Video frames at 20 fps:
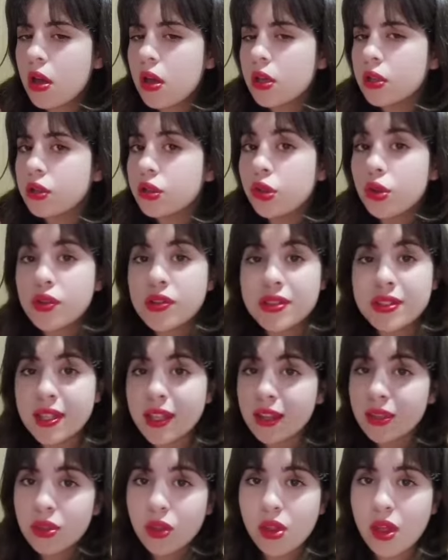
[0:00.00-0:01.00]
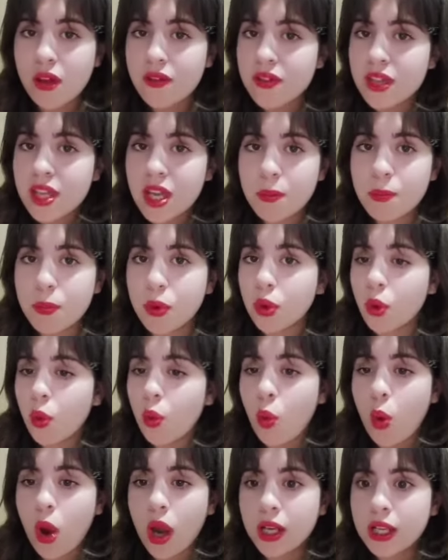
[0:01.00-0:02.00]
no sé todavía por
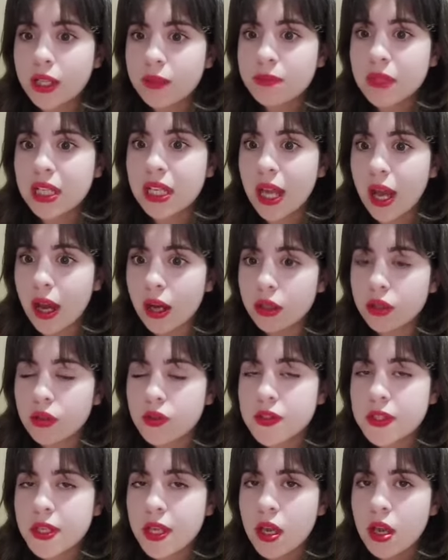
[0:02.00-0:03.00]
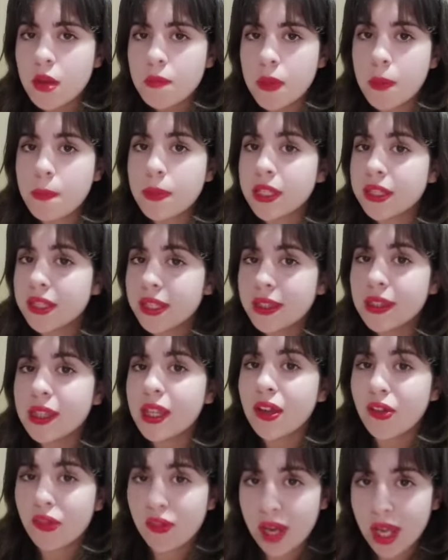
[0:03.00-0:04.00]
cuáles milagros me
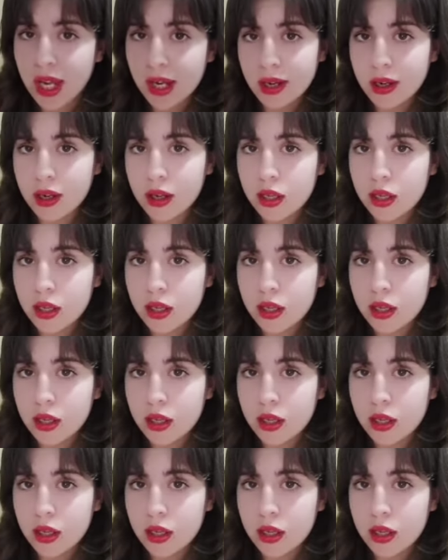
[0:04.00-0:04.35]
pretendes blanca.